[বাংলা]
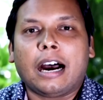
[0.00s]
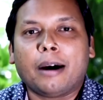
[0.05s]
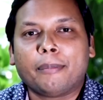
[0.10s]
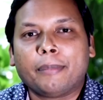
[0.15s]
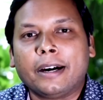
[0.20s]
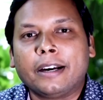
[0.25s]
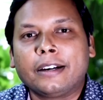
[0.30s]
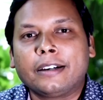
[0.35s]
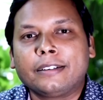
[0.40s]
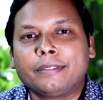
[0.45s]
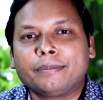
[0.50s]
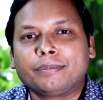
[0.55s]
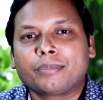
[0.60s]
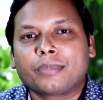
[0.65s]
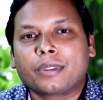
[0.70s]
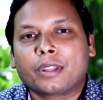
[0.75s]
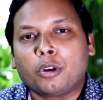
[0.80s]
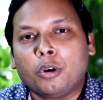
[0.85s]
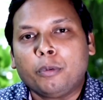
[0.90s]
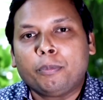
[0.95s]
আমার
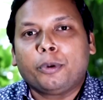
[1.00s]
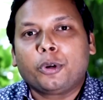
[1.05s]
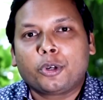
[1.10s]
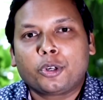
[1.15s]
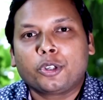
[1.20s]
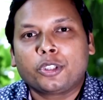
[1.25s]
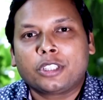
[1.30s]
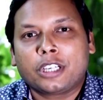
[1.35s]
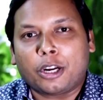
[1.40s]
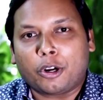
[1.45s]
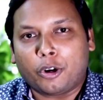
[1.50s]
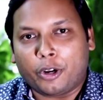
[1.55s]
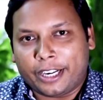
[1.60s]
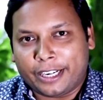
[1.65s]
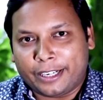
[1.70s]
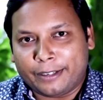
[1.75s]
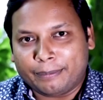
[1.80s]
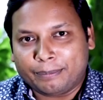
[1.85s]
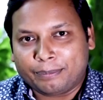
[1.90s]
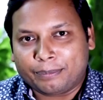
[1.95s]
খুব প্রশংসা
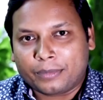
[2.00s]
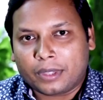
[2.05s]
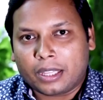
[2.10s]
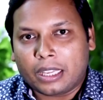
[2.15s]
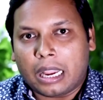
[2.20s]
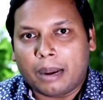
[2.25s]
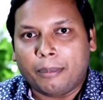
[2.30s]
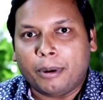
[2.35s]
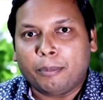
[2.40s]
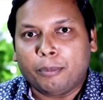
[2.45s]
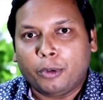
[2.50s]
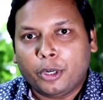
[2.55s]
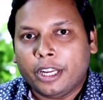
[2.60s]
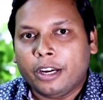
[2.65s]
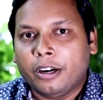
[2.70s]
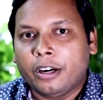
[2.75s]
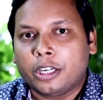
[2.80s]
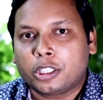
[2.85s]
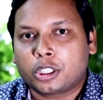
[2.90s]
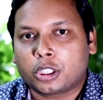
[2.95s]
করেন আমার মনে
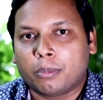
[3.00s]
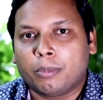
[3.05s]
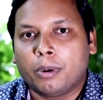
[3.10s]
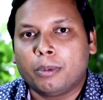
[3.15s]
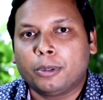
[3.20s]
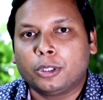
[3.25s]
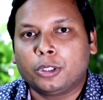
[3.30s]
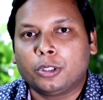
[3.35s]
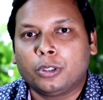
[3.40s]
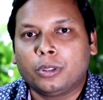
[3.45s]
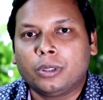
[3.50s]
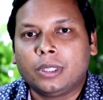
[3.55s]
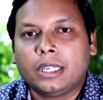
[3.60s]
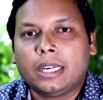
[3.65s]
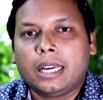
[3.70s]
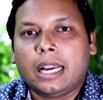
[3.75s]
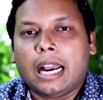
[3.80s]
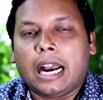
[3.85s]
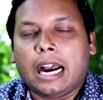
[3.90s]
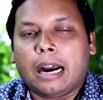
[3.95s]
হয় সম্ভবত
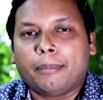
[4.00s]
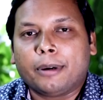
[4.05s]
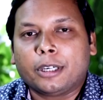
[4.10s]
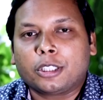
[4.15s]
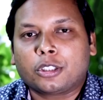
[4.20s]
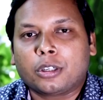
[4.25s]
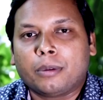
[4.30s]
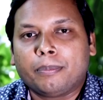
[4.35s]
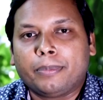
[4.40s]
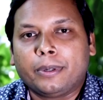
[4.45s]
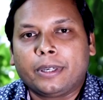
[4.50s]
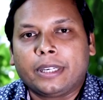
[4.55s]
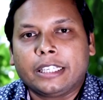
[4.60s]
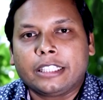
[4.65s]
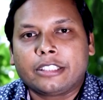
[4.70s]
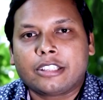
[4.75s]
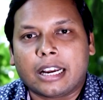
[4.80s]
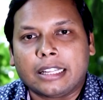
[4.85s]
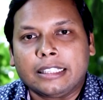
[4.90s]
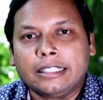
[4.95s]
আমার সম্পর্কে
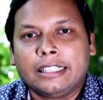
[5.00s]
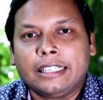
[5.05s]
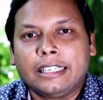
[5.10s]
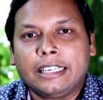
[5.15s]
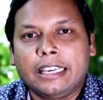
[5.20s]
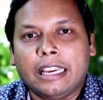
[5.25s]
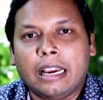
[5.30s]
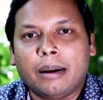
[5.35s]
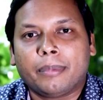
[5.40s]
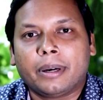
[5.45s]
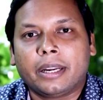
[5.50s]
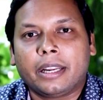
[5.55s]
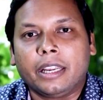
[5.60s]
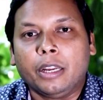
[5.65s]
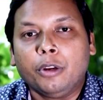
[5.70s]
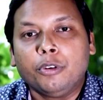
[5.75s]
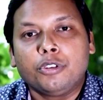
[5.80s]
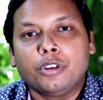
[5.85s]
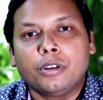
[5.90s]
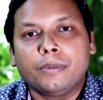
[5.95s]
জানতে গিয়ে আমার
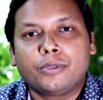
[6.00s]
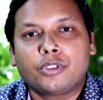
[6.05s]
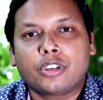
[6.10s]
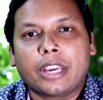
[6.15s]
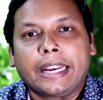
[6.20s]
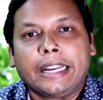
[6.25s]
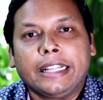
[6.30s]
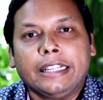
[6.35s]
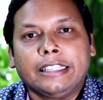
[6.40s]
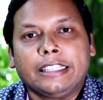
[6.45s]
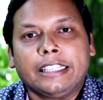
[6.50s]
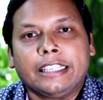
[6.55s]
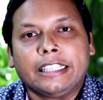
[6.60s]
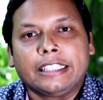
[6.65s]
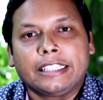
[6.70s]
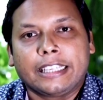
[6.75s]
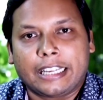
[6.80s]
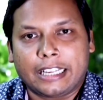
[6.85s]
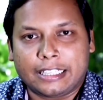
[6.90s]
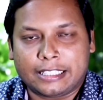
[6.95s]
ইউটিউব চ্যানেল তিনি
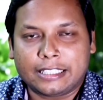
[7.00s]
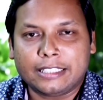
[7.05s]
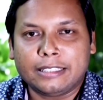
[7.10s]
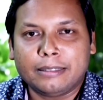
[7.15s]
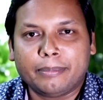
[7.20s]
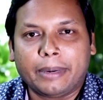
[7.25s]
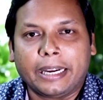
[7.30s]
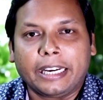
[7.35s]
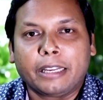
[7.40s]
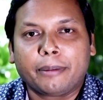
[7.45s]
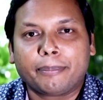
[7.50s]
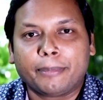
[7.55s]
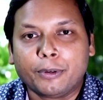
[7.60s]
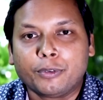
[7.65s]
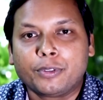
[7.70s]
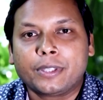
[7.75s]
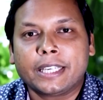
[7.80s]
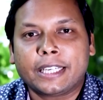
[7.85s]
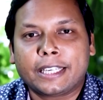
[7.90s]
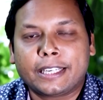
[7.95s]
দেখেছেন মানিক
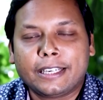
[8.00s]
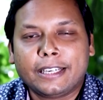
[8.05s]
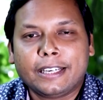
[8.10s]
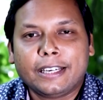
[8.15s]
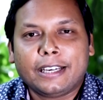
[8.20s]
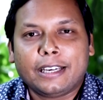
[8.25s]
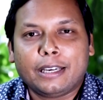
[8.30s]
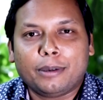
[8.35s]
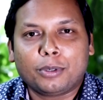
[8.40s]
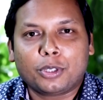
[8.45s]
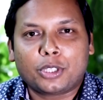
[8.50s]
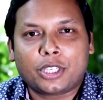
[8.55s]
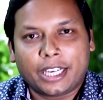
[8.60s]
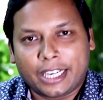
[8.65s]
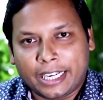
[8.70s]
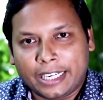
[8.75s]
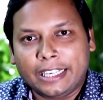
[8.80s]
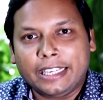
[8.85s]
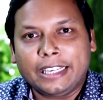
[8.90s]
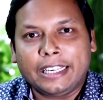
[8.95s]
মিউজিক এবং
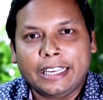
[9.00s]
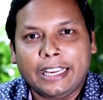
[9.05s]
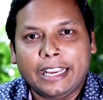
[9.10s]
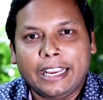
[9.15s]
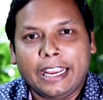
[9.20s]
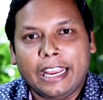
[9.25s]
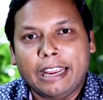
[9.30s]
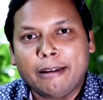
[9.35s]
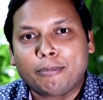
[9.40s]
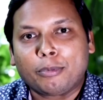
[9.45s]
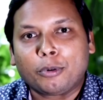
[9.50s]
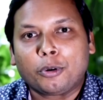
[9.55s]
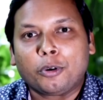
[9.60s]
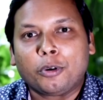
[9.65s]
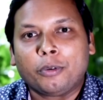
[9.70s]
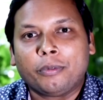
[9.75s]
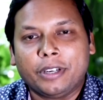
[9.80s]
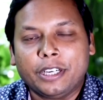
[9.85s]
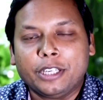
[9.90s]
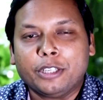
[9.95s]
সেখানে গিয়ে এই
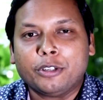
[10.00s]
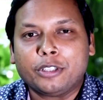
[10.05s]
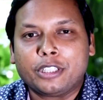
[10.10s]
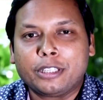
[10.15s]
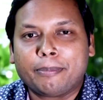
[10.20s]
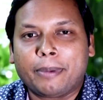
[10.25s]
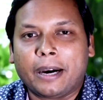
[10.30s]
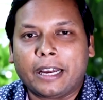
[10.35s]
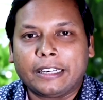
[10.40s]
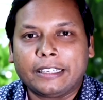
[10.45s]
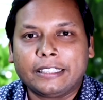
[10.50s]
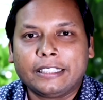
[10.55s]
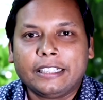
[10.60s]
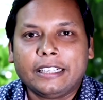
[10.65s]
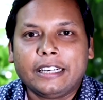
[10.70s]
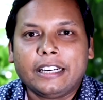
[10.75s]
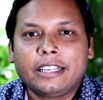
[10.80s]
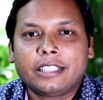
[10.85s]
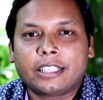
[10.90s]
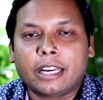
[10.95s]
পুরনো ভিডিওটি পান
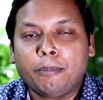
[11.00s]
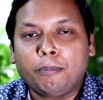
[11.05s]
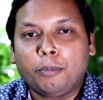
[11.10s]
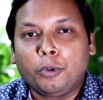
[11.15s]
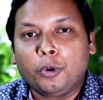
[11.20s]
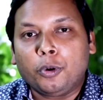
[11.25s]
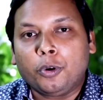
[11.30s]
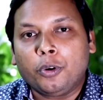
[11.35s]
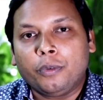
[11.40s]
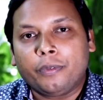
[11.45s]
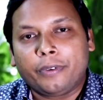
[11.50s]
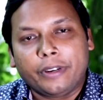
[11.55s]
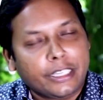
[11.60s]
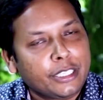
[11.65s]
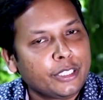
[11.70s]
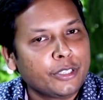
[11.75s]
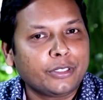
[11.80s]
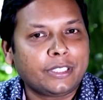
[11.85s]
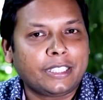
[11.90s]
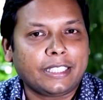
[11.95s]
সেই পুরনো
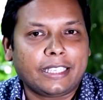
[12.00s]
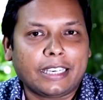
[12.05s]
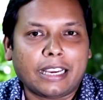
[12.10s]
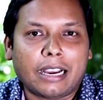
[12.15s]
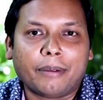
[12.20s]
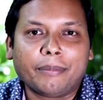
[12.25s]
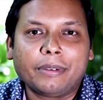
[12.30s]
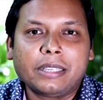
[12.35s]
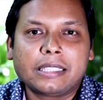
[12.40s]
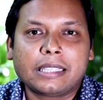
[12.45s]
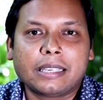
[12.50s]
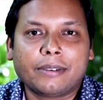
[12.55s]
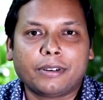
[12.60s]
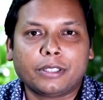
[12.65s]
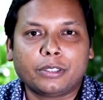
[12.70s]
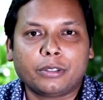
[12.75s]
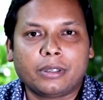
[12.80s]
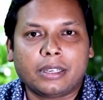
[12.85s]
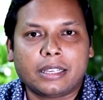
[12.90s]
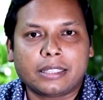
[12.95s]
ভিডিওতে আমি
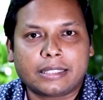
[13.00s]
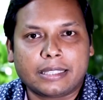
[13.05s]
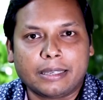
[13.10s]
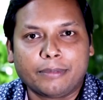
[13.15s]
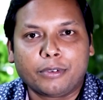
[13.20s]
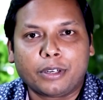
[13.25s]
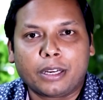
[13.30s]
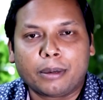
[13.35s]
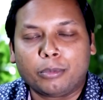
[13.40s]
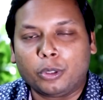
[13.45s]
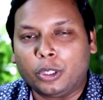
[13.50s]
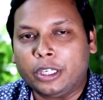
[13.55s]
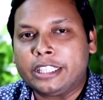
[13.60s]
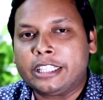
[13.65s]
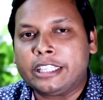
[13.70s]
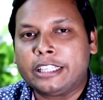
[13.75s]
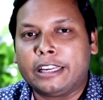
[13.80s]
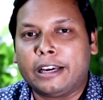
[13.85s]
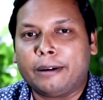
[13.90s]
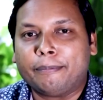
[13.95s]
সেফাতুল্লাহ সেফুকে
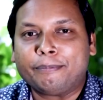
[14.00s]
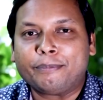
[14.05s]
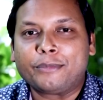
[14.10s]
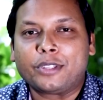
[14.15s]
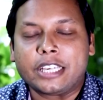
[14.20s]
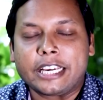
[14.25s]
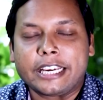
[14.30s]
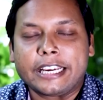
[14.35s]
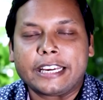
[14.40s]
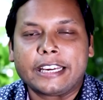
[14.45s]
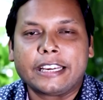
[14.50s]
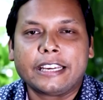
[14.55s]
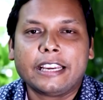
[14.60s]
বলেছিলাম যে